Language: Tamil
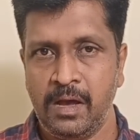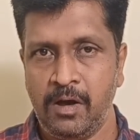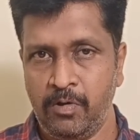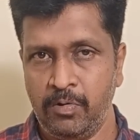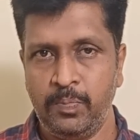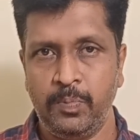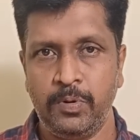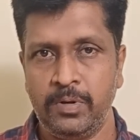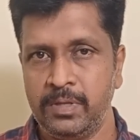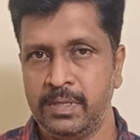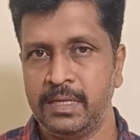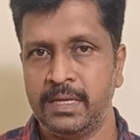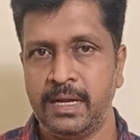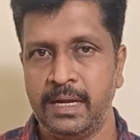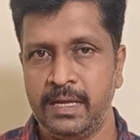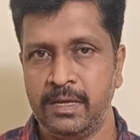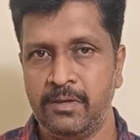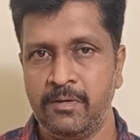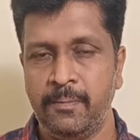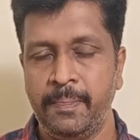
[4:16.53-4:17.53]
அவுட்புட் வந்து
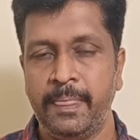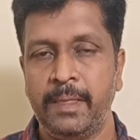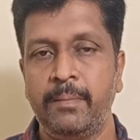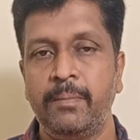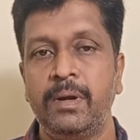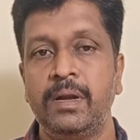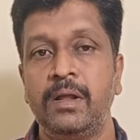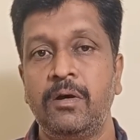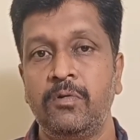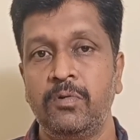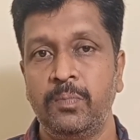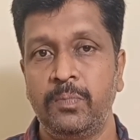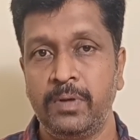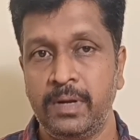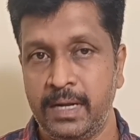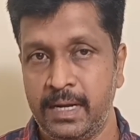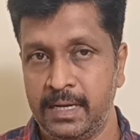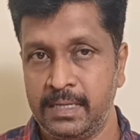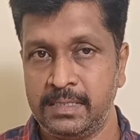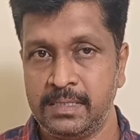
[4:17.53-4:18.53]
கிடைக்கும் பட்
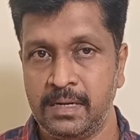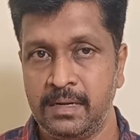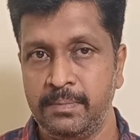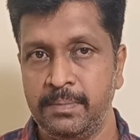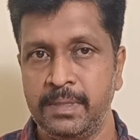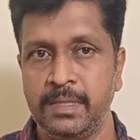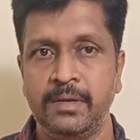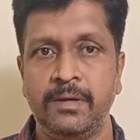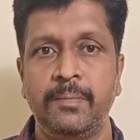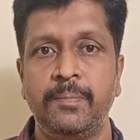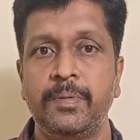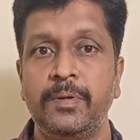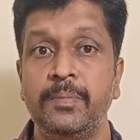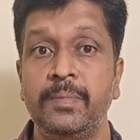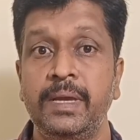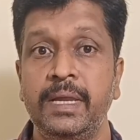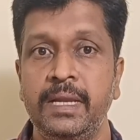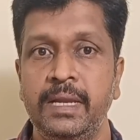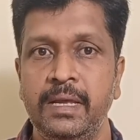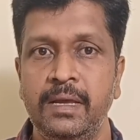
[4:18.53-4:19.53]
அவுட்புட் கிடைச்சாலும் இதுக்கப்புறம்
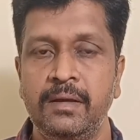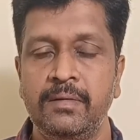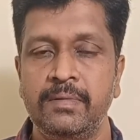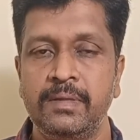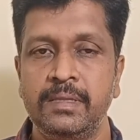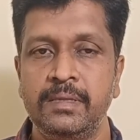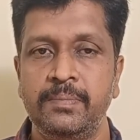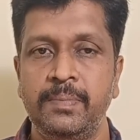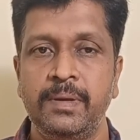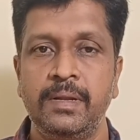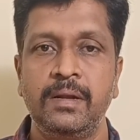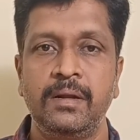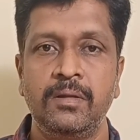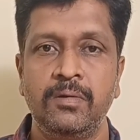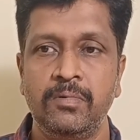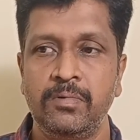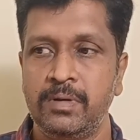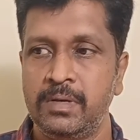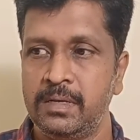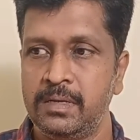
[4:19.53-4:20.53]
இந்தியா வந்து பெரு
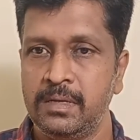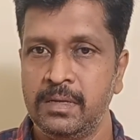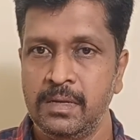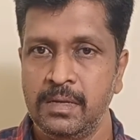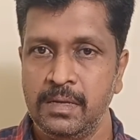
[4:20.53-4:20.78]
அளவுக்கு